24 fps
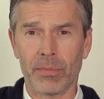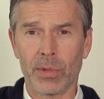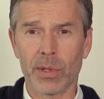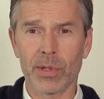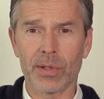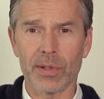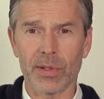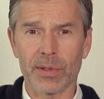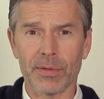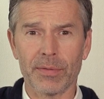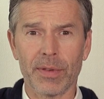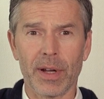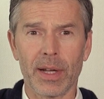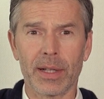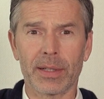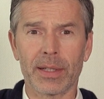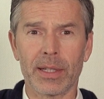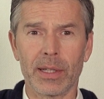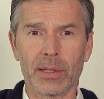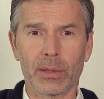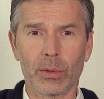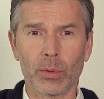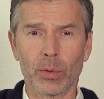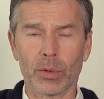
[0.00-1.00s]
ist das
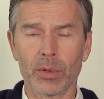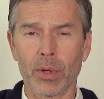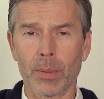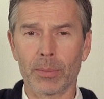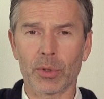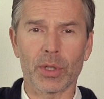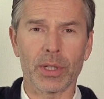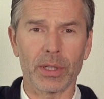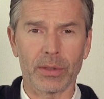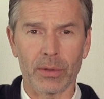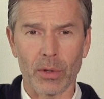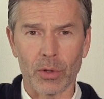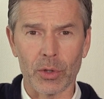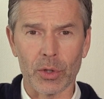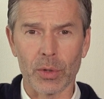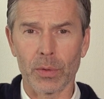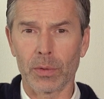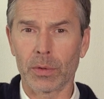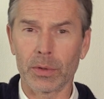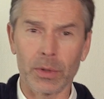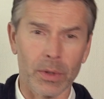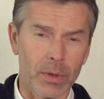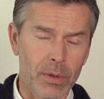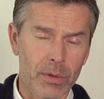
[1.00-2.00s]
weitgehend unumstritten und
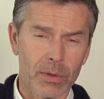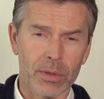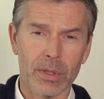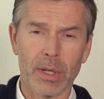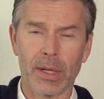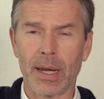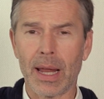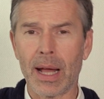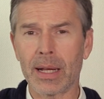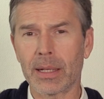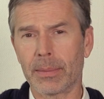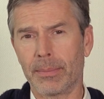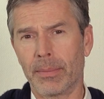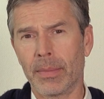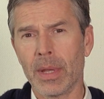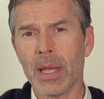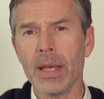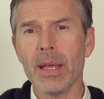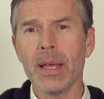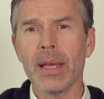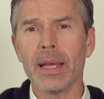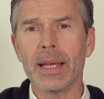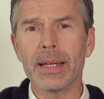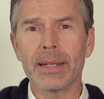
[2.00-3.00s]
schon seit langem.
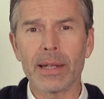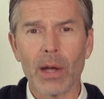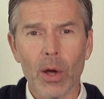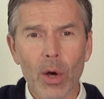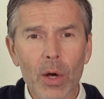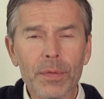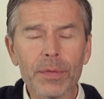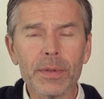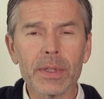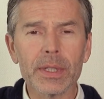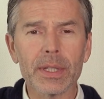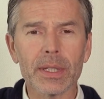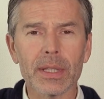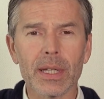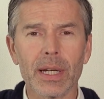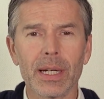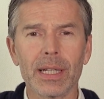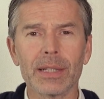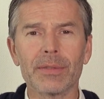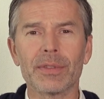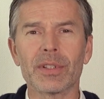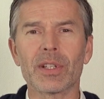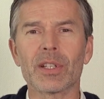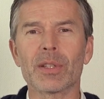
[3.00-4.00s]
In der
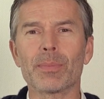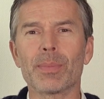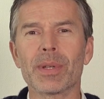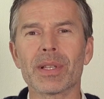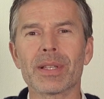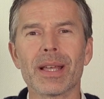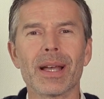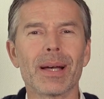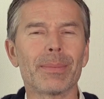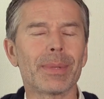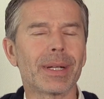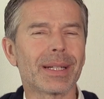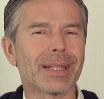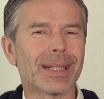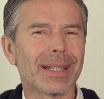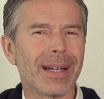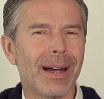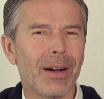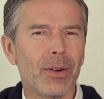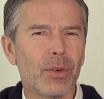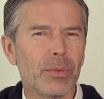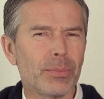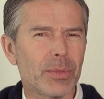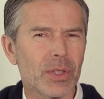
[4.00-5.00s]
Öffentlichkeit wird es bisher aber
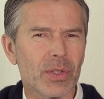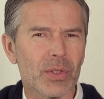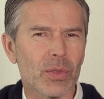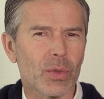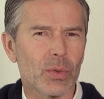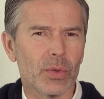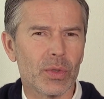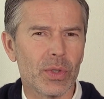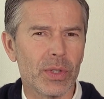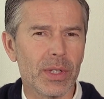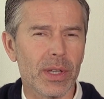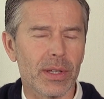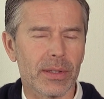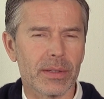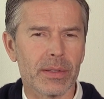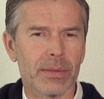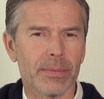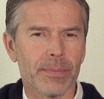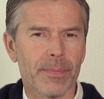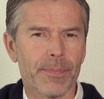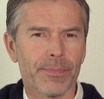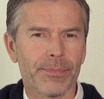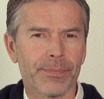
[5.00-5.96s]
kaum diskutiert.